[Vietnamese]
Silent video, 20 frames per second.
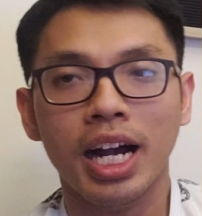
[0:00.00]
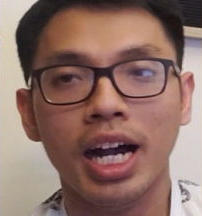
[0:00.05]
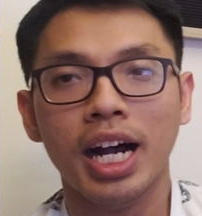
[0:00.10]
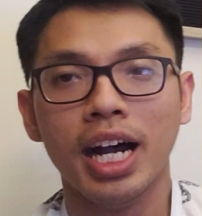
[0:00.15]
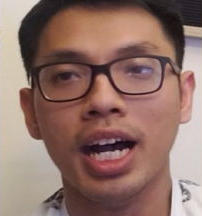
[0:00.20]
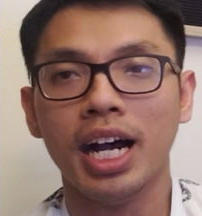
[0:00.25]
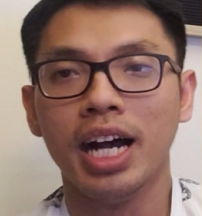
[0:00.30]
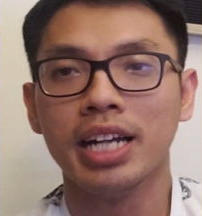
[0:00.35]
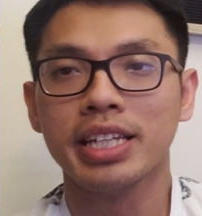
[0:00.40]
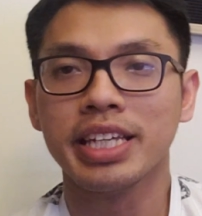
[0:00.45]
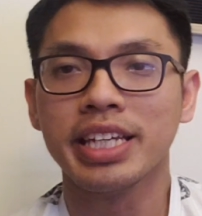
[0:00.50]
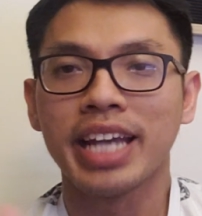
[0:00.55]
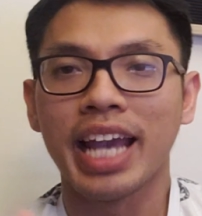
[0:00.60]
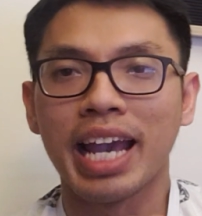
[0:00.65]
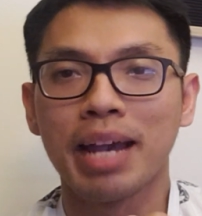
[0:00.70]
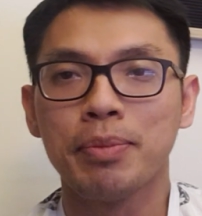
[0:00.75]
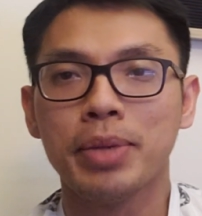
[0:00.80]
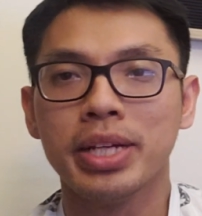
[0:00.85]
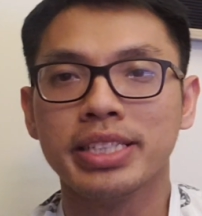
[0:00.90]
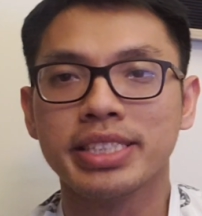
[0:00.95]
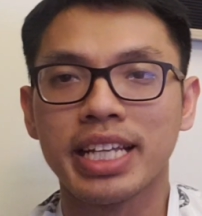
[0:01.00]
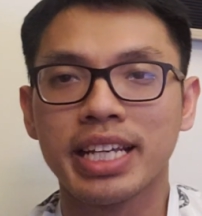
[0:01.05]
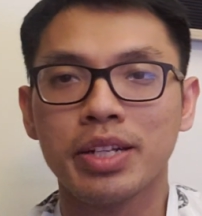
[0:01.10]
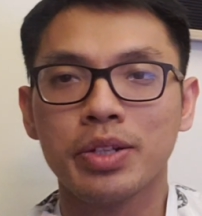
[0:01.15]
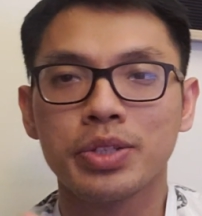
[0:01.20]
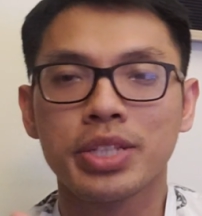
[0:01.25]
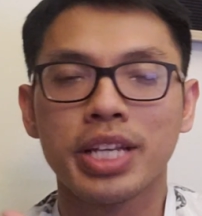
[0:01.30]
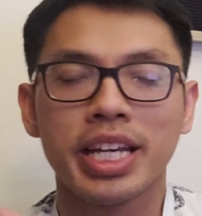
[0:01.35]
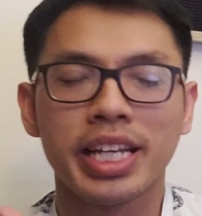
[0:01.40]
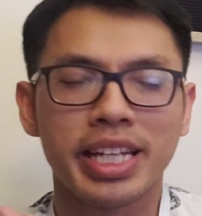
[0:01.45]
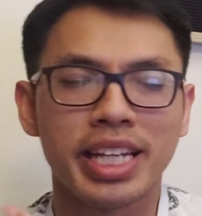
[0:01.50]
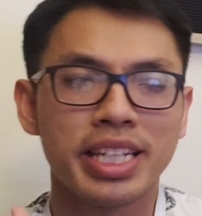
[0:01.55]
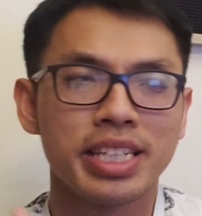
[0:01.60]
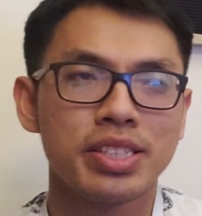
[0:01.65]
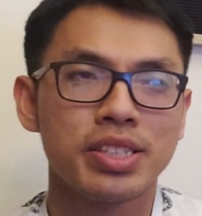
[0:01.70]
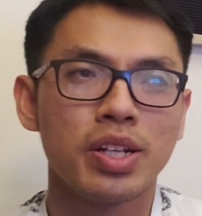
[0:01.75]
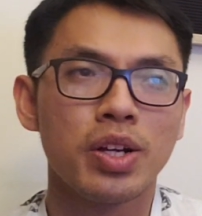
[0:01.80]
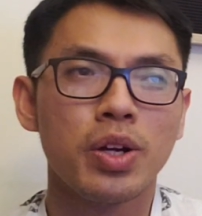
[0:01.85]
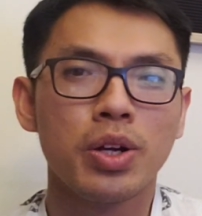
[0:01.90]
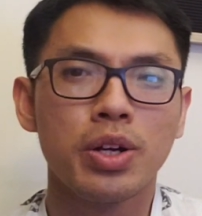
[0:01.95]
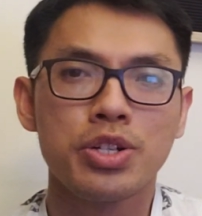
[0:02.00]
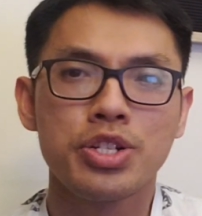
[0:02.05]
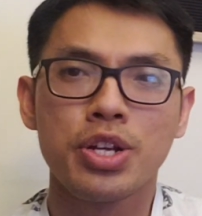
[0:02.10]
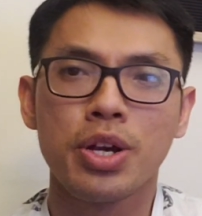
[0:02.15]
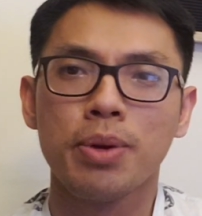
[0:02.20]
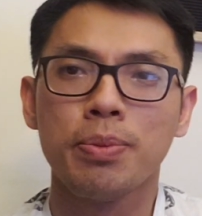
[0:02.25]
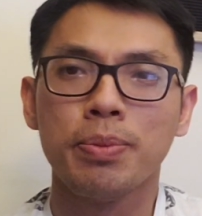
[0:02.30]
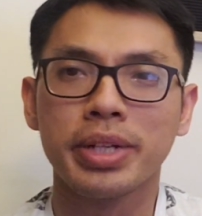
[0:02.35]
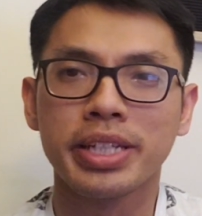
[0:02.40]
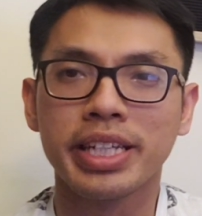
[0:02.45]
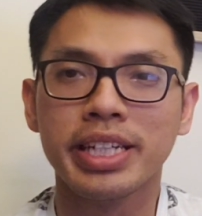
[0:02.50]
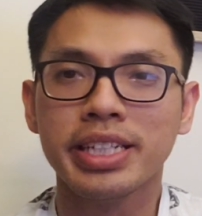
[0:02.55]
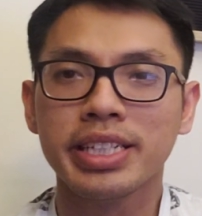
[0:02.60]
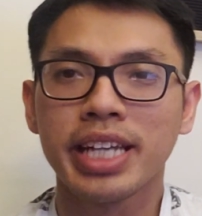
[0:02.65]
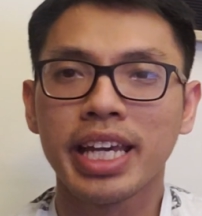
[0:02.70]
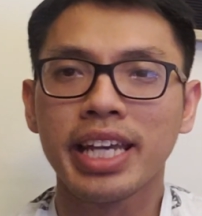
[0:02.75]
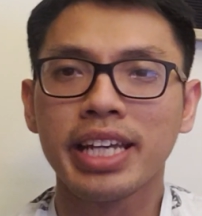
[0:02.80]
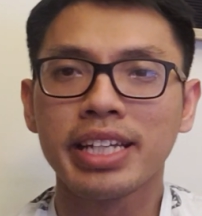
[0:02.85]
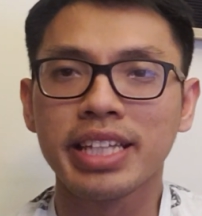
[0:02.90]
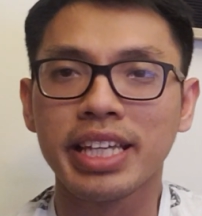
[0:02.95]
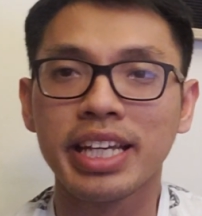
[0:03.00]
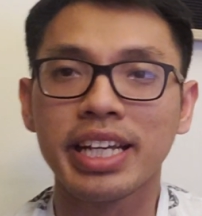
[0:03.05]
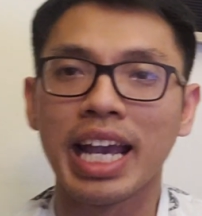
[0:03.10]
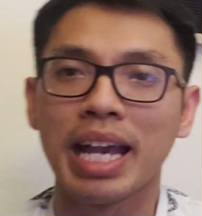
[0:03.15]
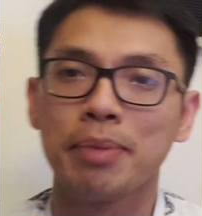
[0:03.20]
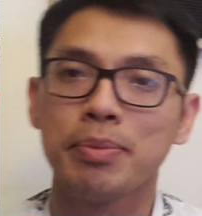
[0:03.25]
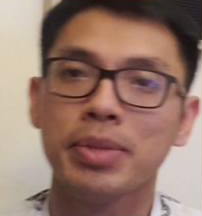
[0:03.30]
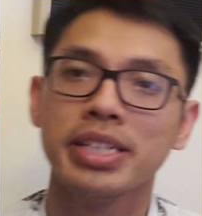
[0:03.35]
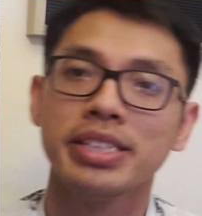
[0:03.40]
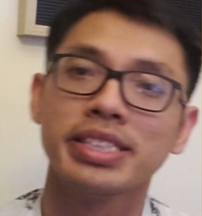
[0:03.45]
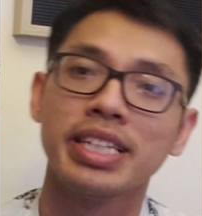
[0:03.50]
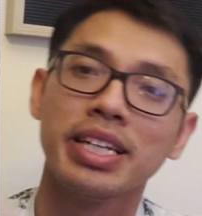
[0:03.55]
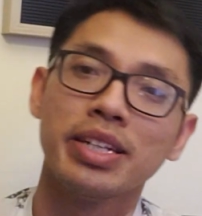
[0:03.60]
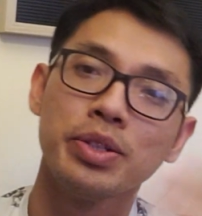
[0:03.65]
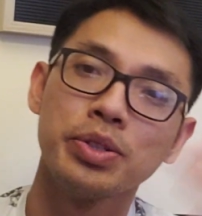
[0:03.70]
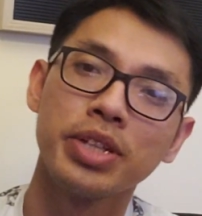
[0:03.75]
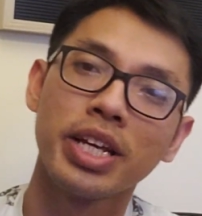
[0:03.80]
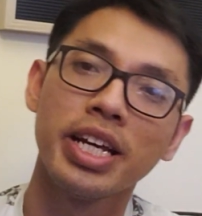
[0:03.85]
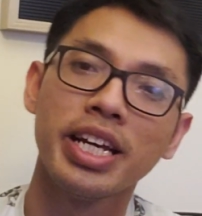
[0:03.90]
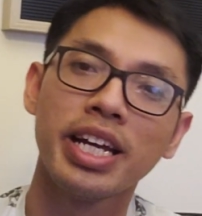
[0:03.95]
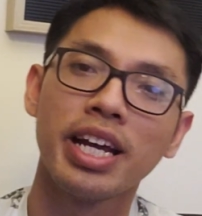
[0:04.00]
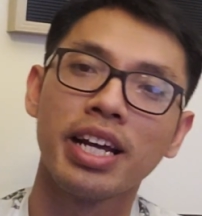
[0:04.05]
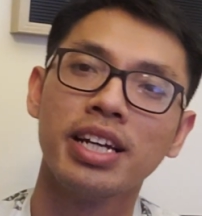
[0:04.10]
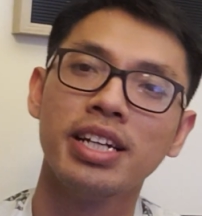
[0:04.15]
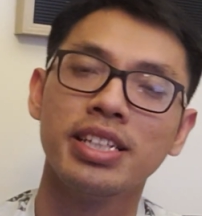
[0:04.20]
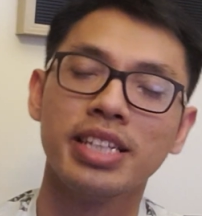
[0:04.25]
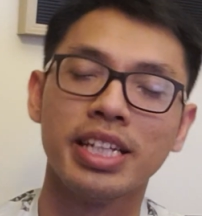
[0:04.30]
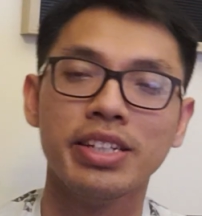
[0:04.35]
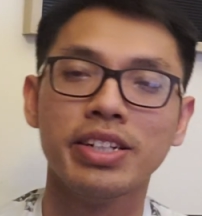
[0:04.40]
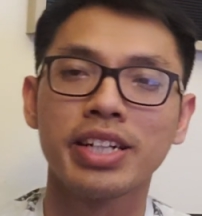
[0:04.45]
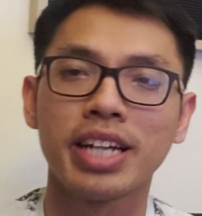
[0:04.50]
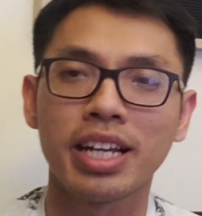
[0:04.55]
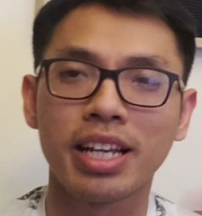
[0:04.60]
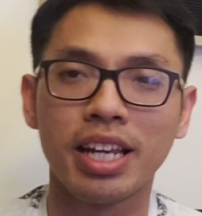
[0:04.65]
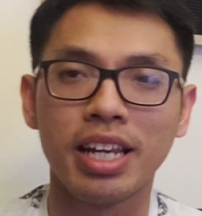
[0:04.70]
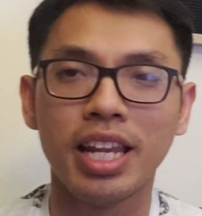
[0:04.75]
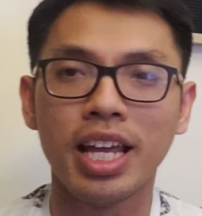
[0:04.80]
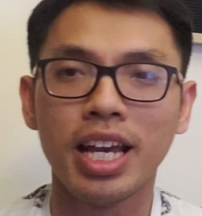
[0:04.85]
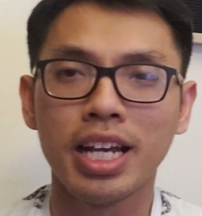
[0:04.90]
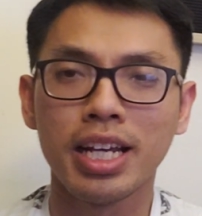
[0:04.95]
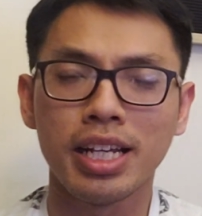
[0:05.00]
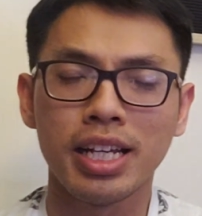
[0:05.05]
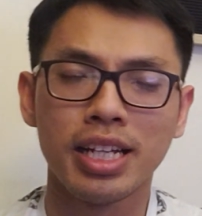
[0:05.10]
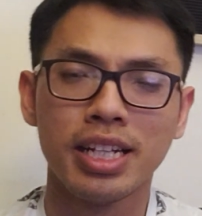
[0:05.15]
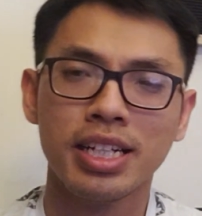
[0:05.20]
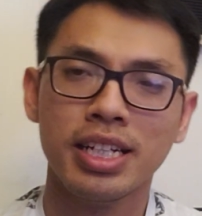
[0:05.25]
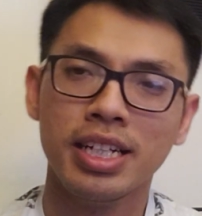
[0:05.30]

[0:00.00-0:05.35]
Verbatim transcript: uh, diễn ra bên San Jose cái show show mà dự kiến diễn ra bên San Jose á, thì nó rất là lớn